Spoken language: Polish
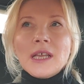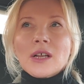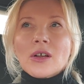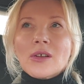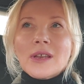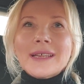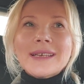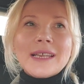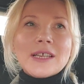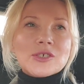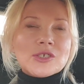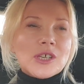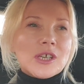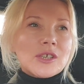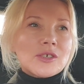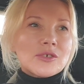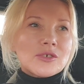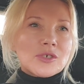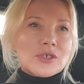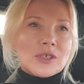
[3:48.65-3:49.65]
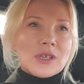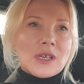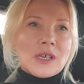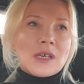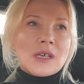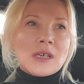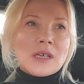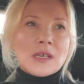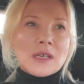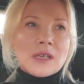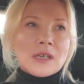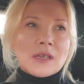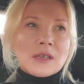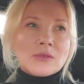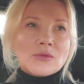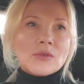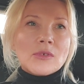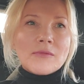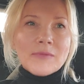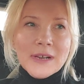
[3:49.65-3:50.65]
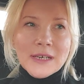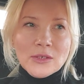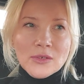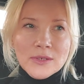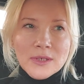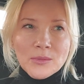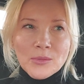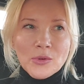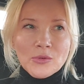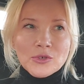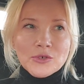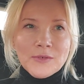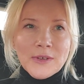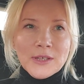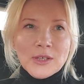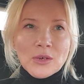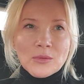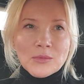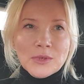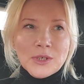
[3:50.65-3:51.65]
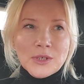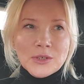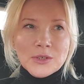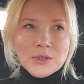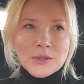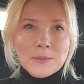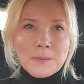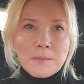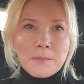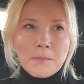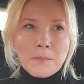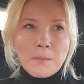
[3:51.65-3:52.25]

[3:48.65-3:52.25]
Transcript: Kolejna rzecz, y, którą warto sobie uświadomić,